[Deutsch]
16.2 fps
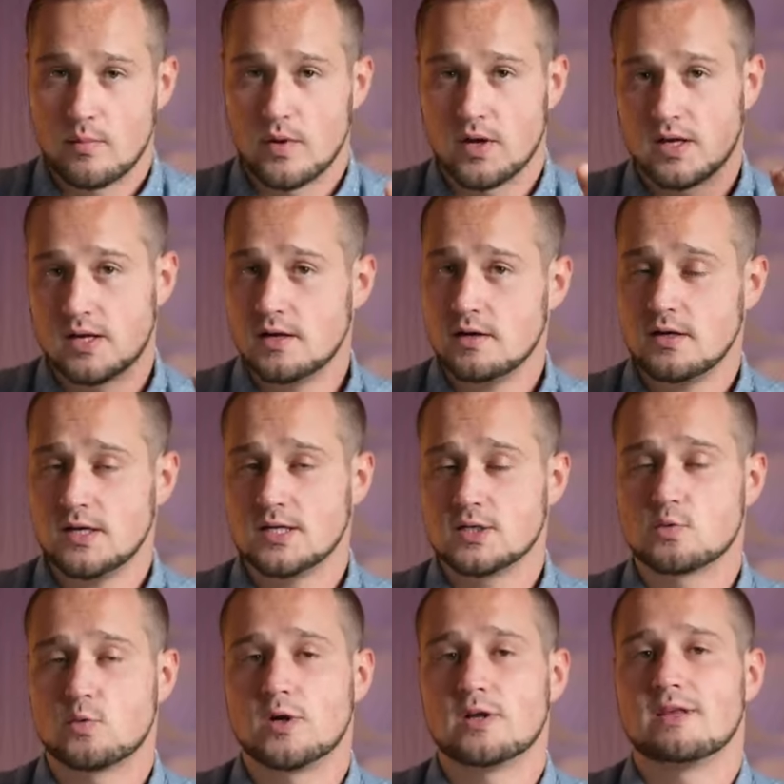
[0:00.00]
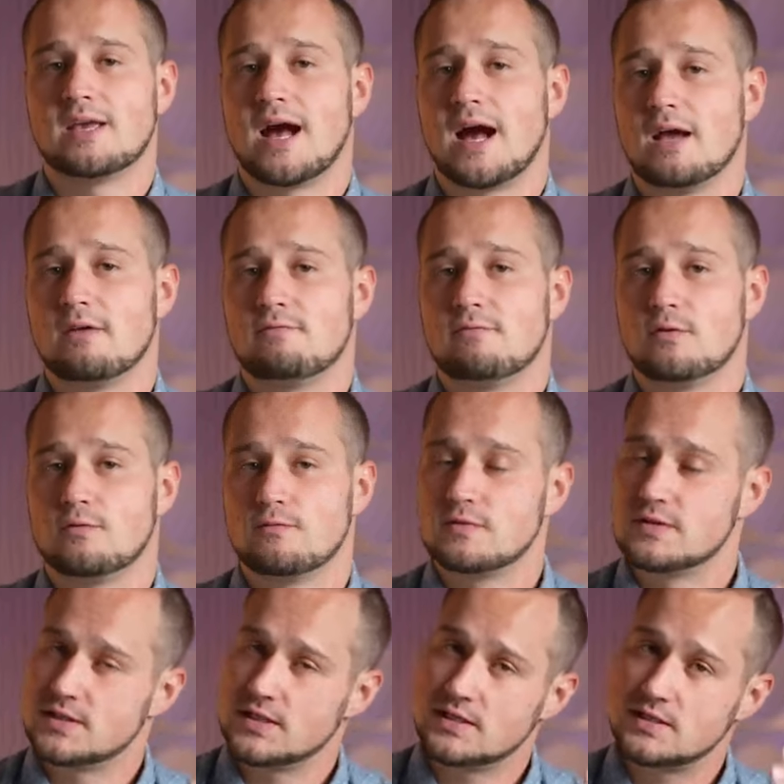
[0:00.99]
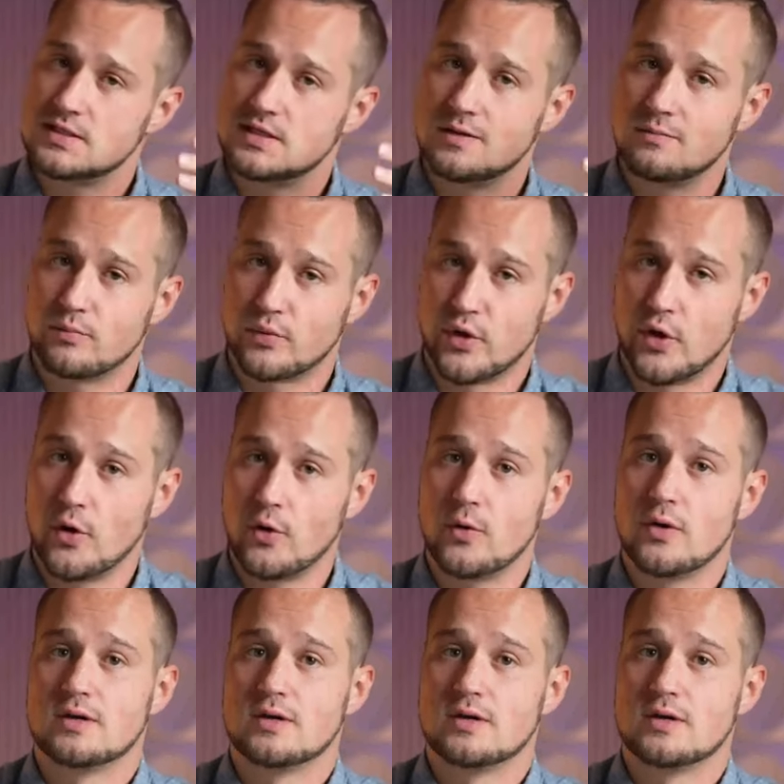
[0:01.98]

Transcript: but here is where the iPhone 16 Pro